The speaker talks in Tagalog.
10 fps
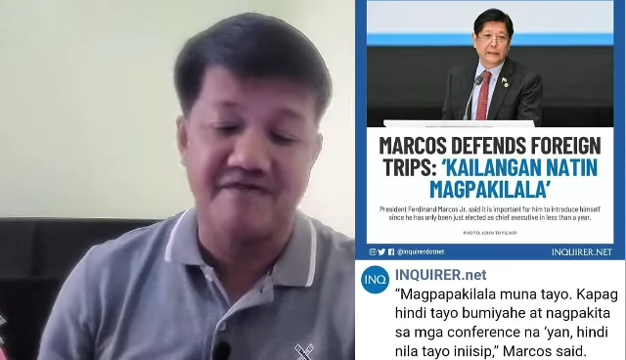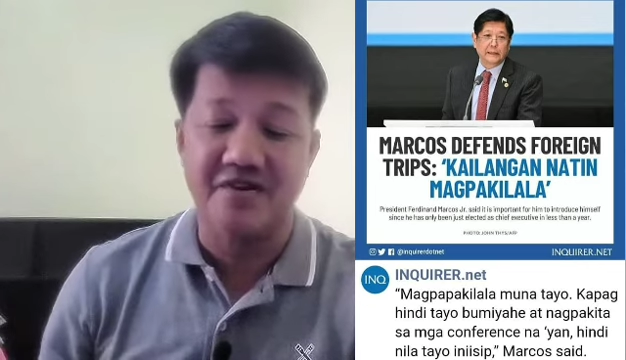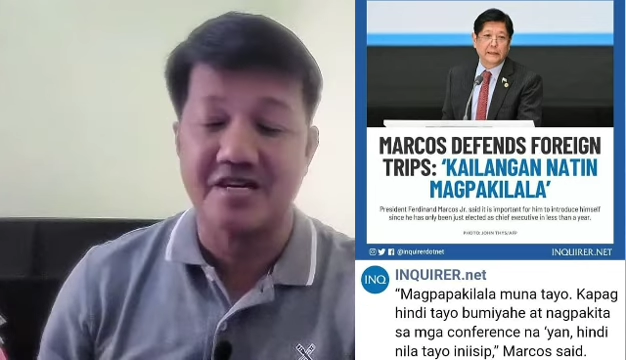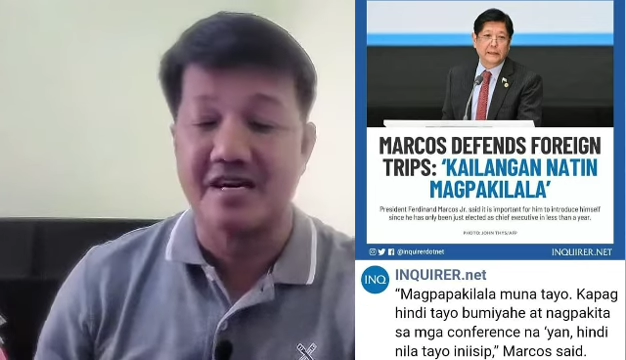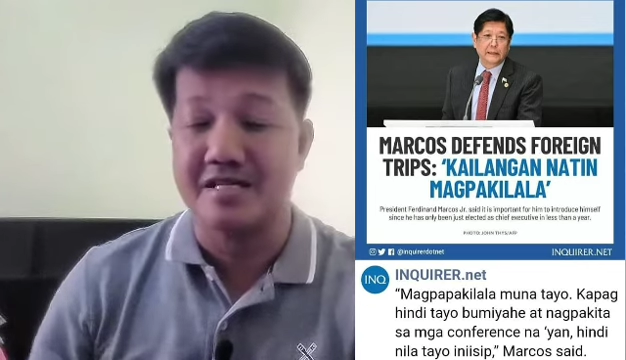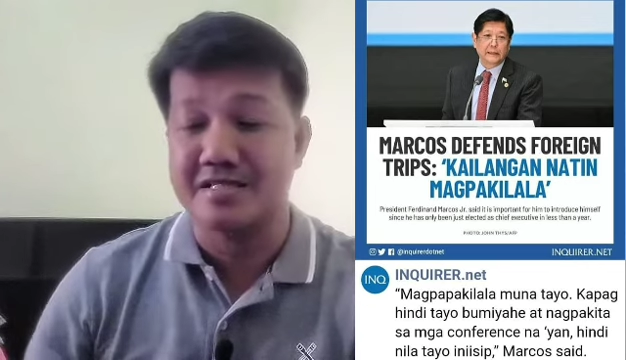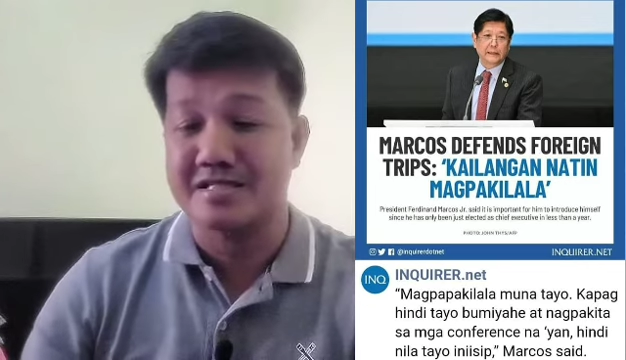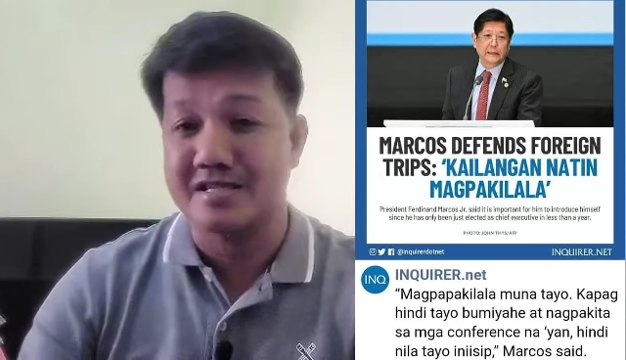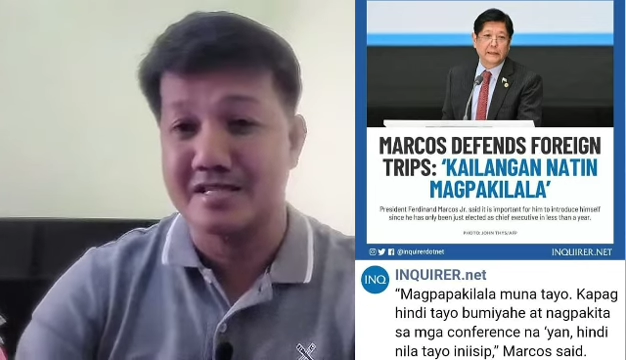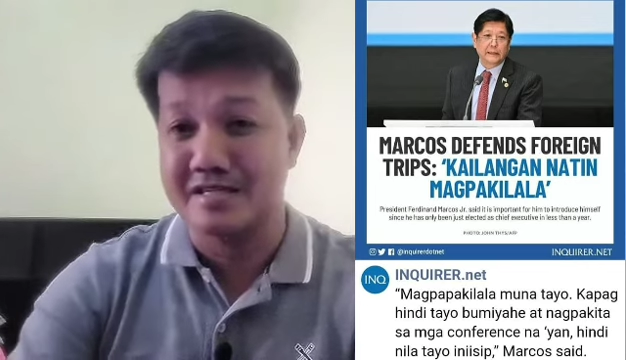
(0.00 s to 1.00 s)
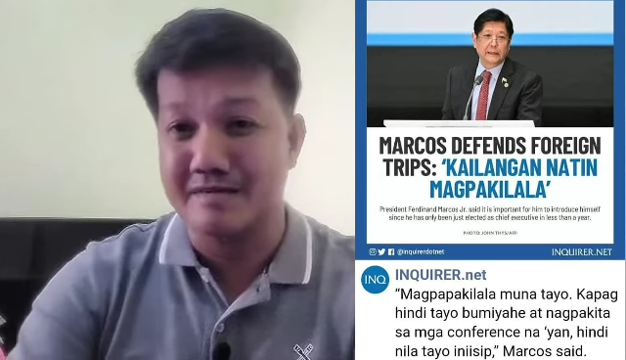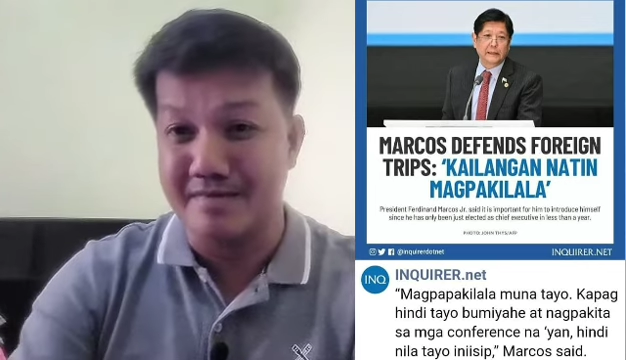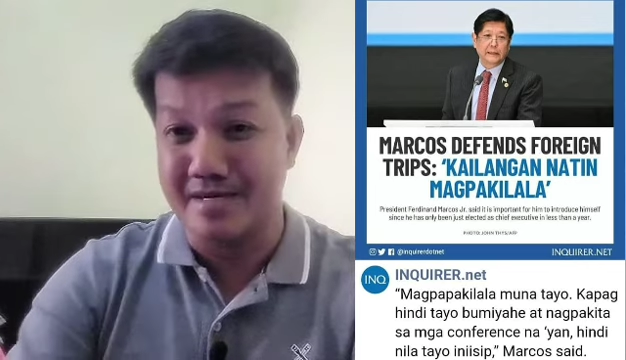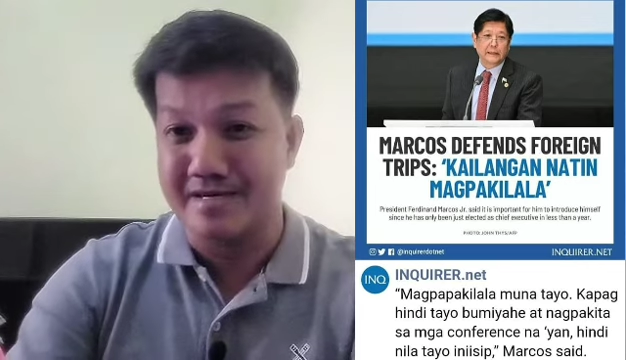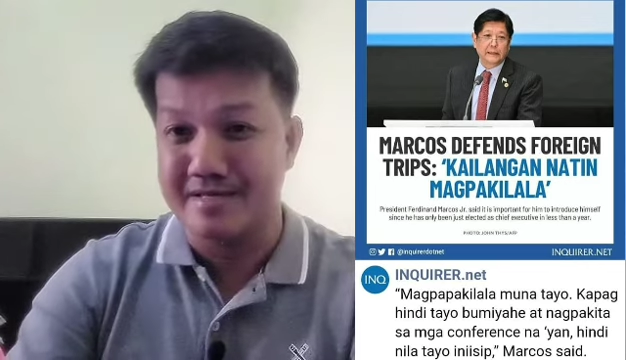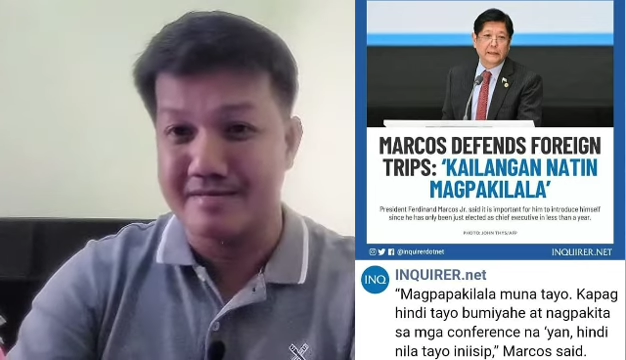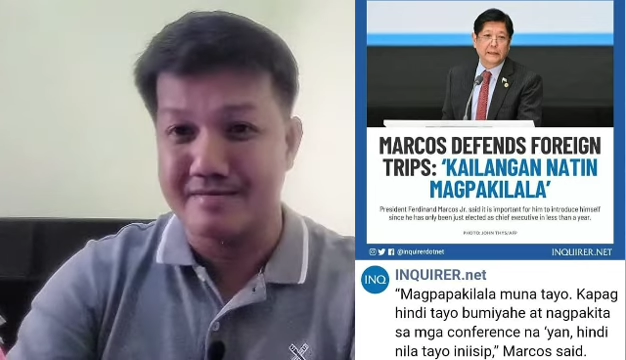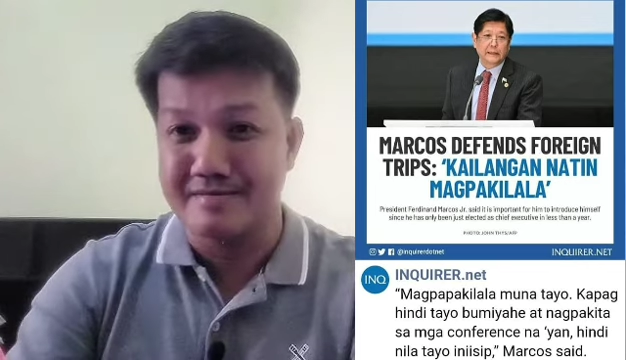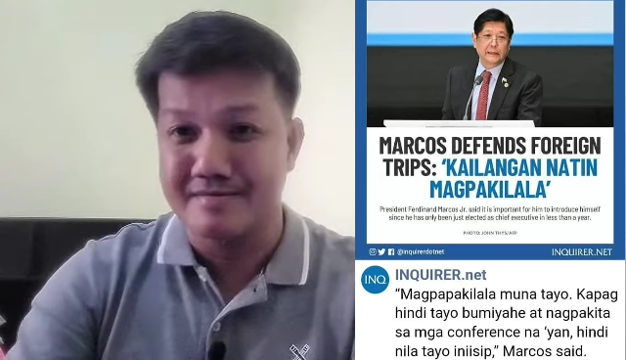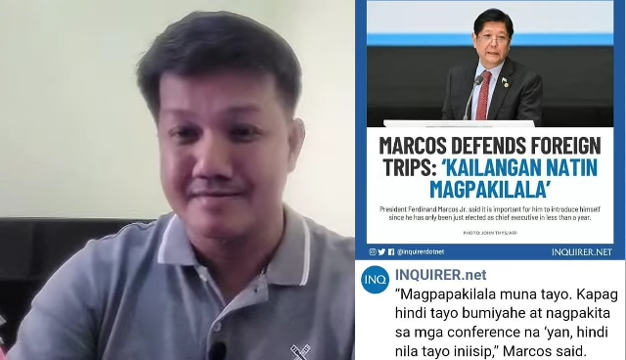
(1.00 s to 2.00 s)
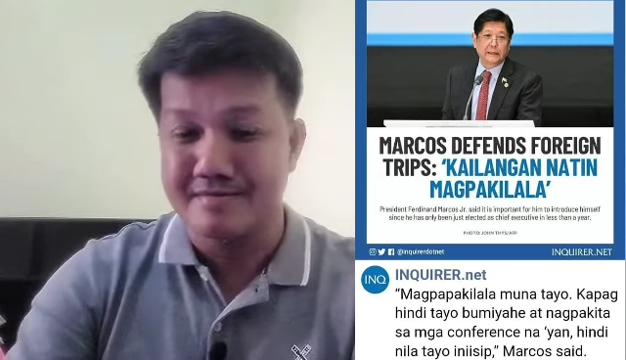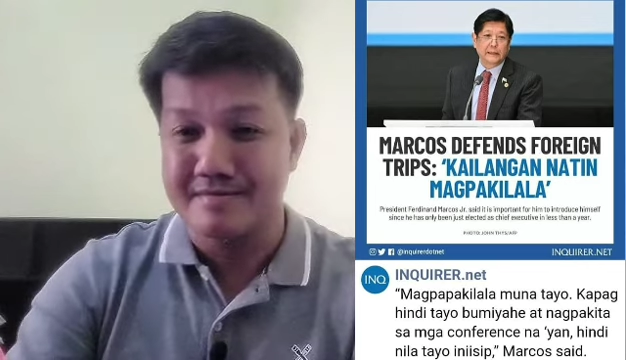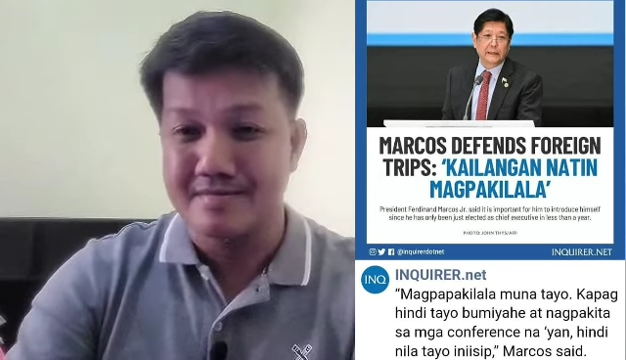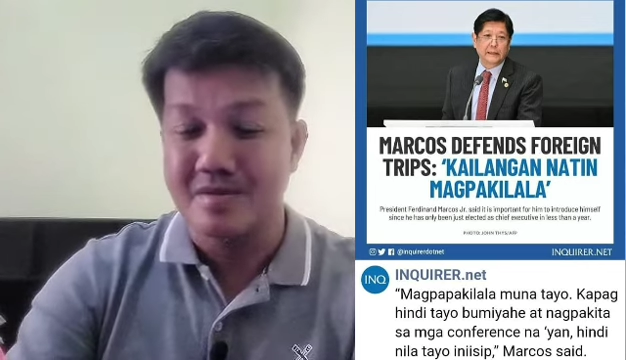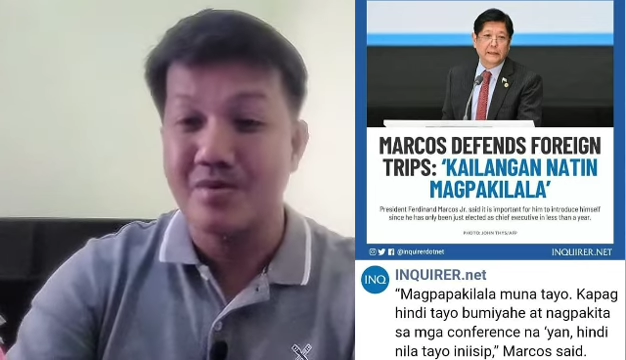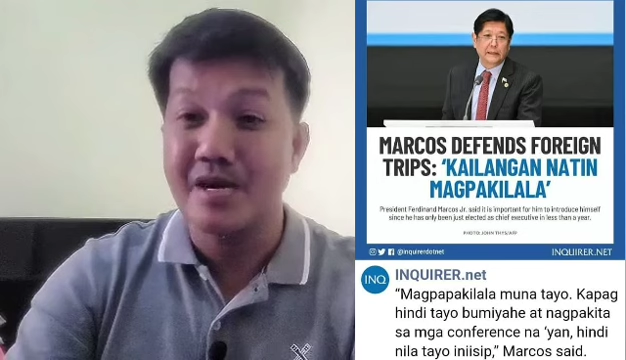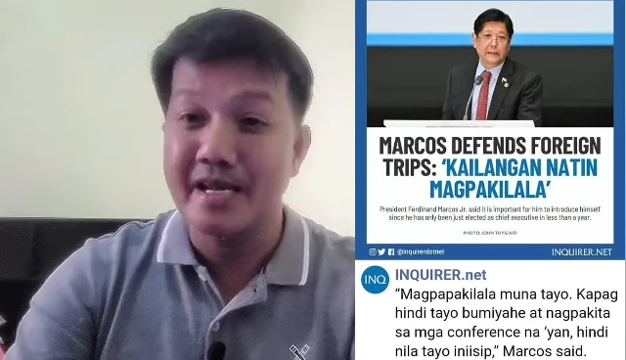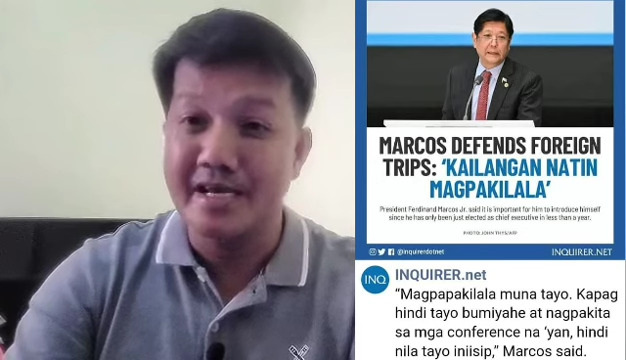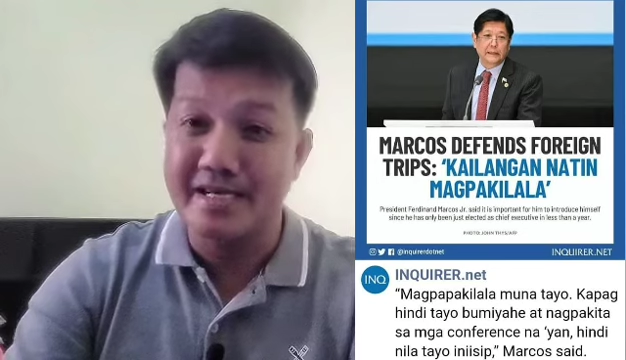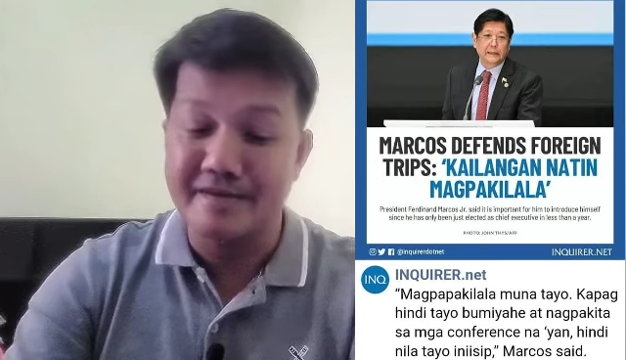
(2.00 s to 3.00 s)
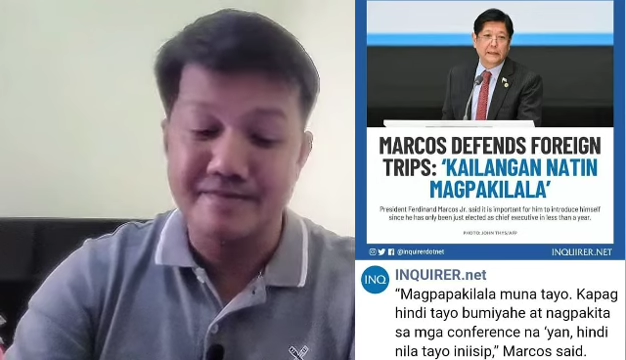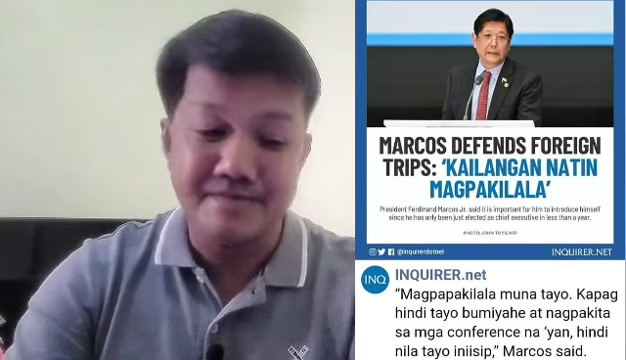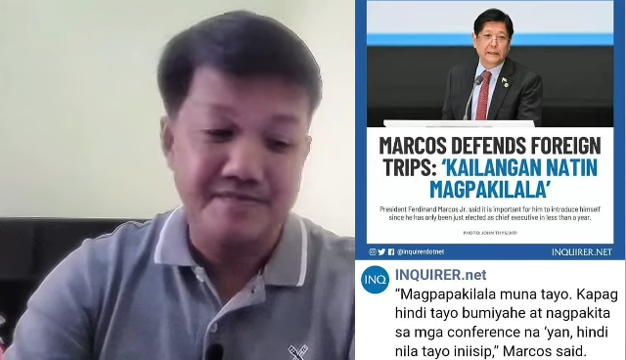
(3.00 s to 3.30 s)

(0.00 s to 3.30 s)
for God's sake naman, walay. Eh.